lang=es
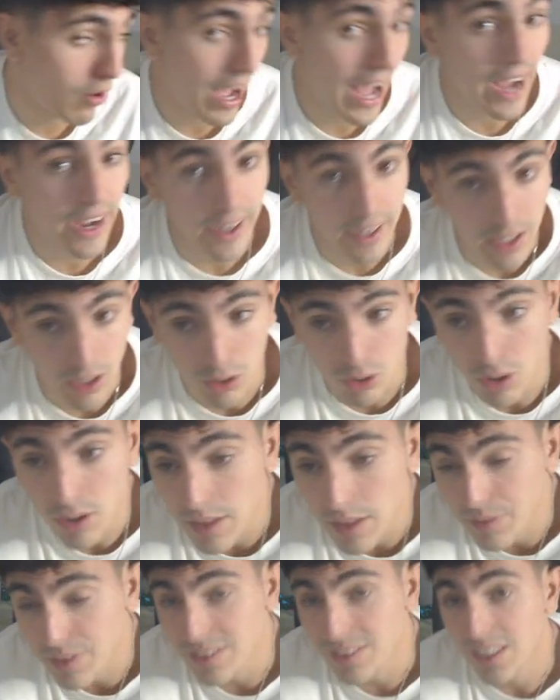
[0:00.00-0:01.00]
Ángel con los
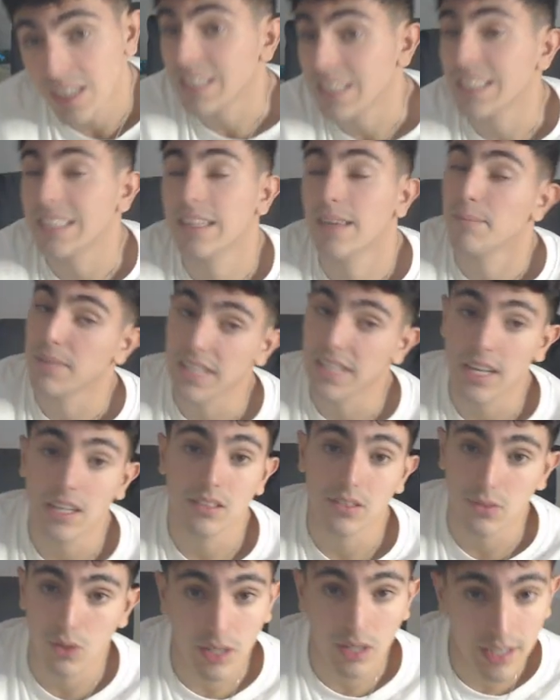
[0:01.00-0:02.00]
defensas y también en el
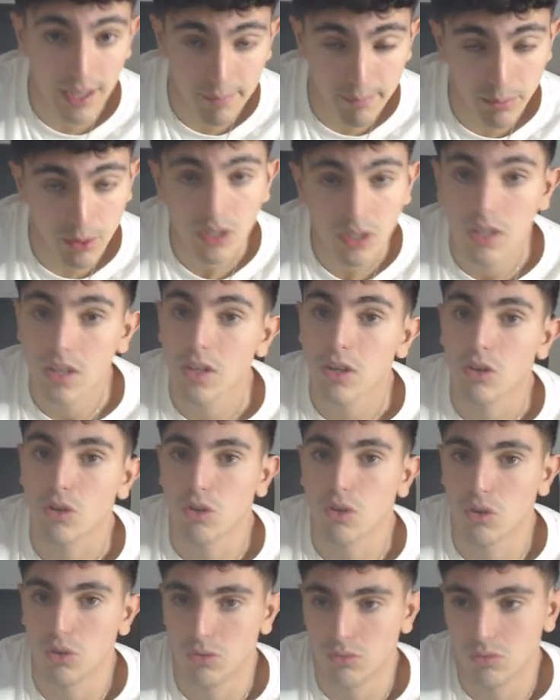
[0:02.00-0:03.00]
centro del campo
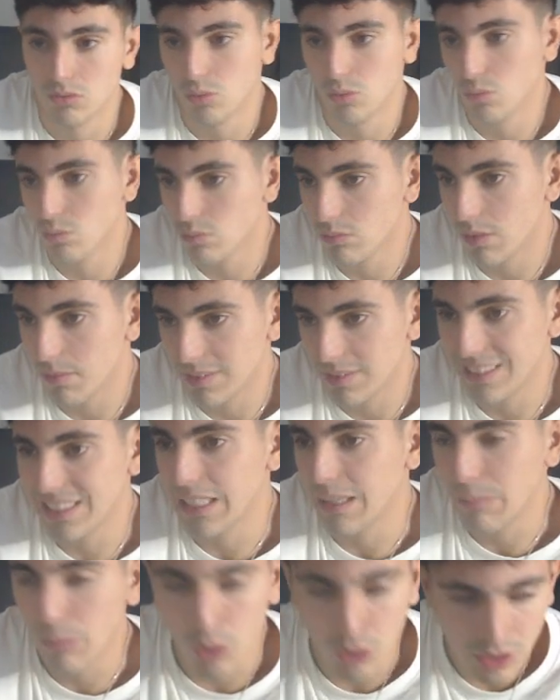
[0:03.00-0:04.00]
con un
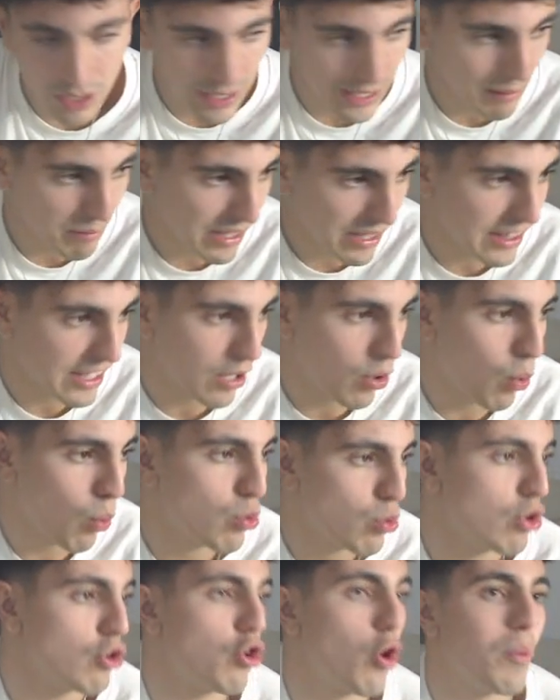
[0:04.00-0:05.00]
Timor que mide
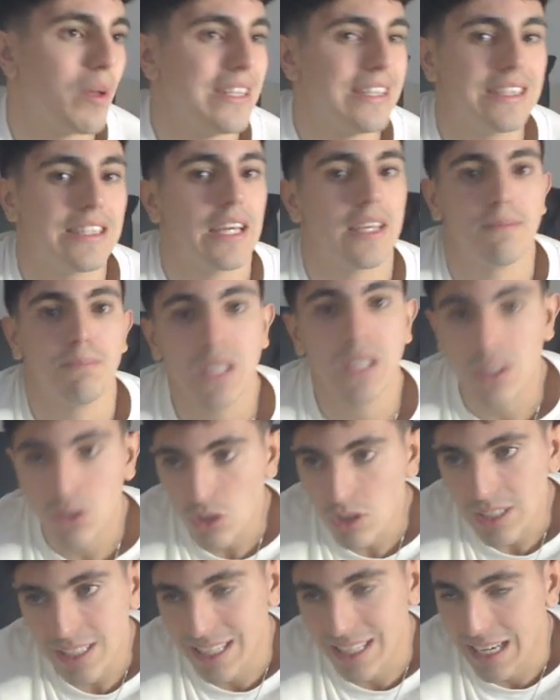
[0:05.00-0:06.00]
1,90 y pico
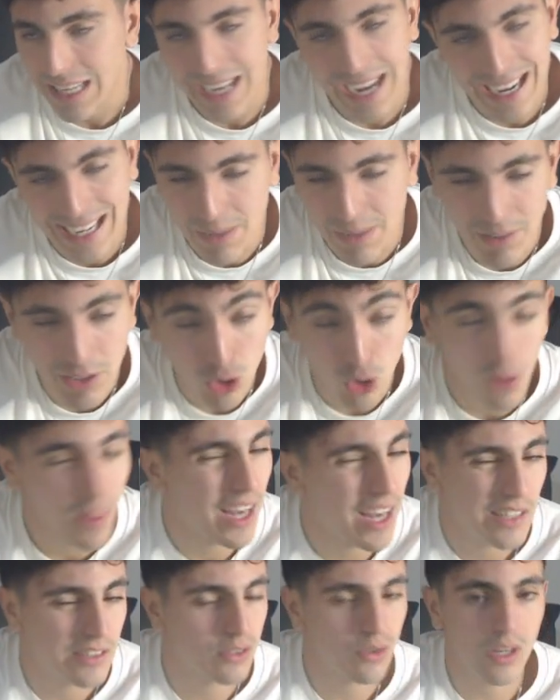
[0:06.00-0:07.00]
y que las ganaba todas en el
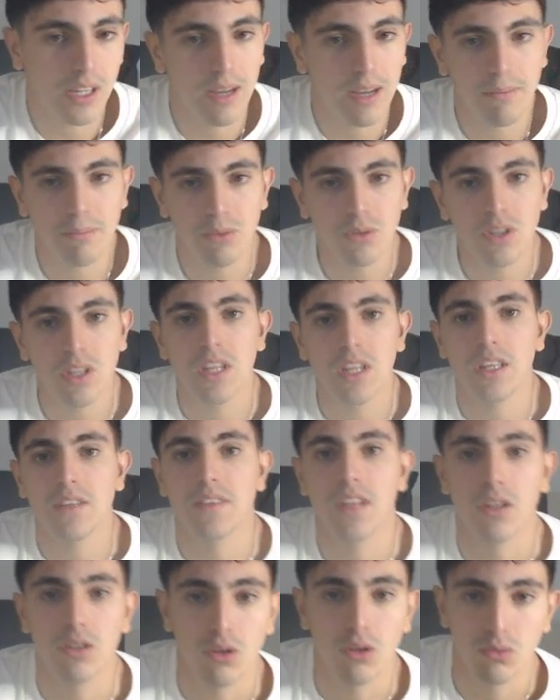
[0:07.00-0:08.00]
centro del campo del
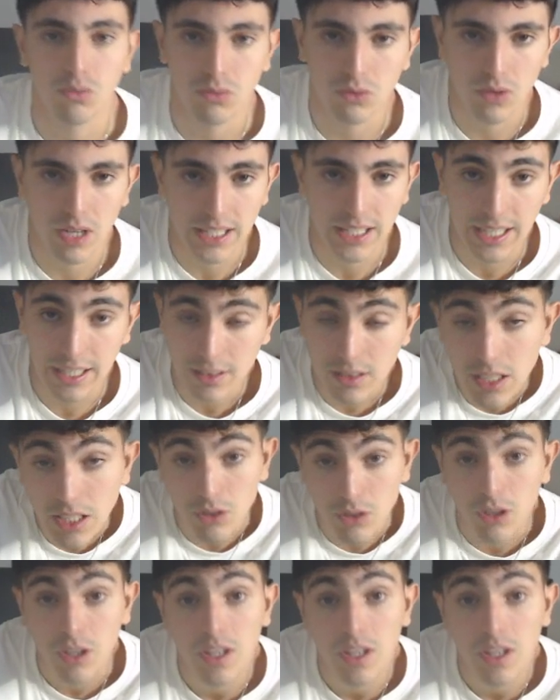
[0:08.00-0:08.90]
conjunto alicantino.